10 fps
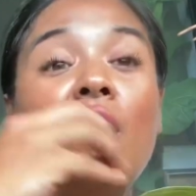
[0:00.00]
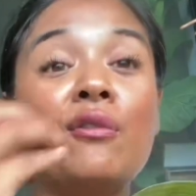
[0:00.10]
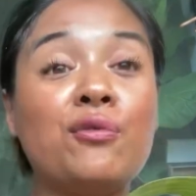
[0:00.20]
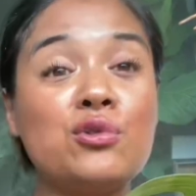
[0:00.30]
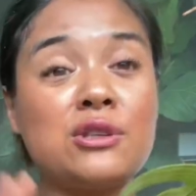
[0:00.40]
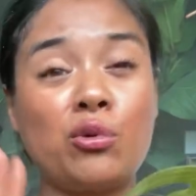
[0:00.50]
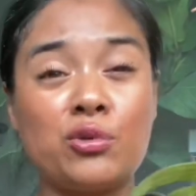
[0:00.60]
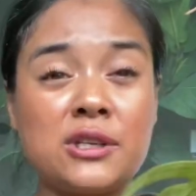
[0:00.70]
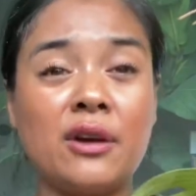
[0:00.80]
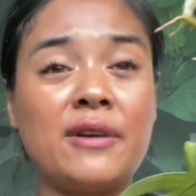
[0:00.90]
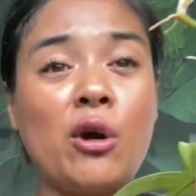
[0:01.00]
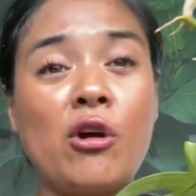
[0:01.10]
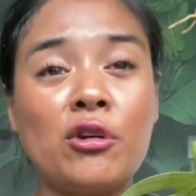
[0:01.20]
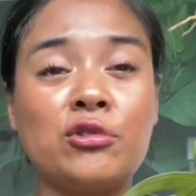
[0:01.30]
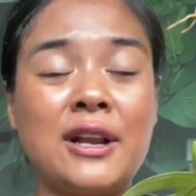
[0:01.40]
vous conservez
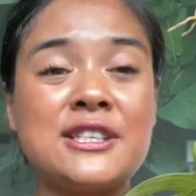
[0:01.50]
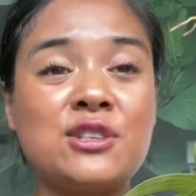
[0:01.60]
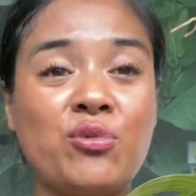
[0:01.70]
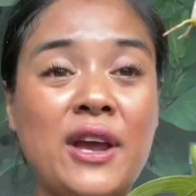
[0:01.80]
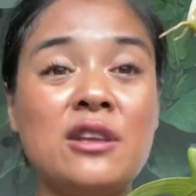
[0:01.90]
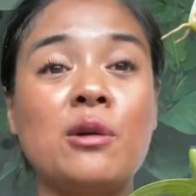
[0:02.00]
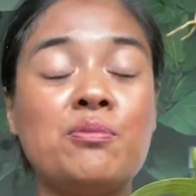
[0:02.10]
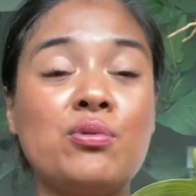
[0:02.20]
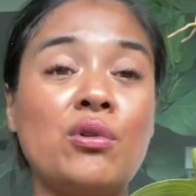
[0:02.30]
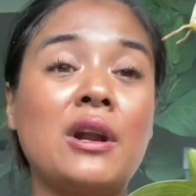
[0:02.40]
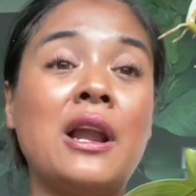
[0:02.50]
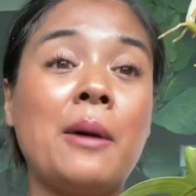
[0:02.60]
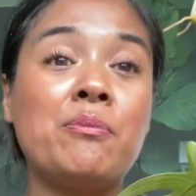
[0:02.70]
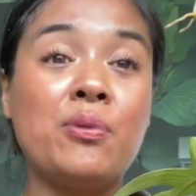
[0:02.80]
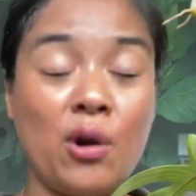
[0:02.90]
encore de la sphène pour
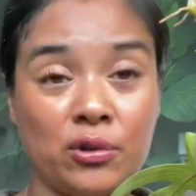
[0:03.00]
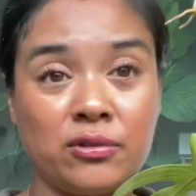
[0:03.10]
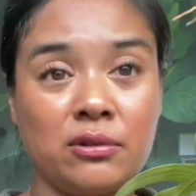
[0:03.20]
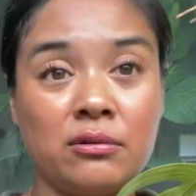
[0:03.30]
la plante.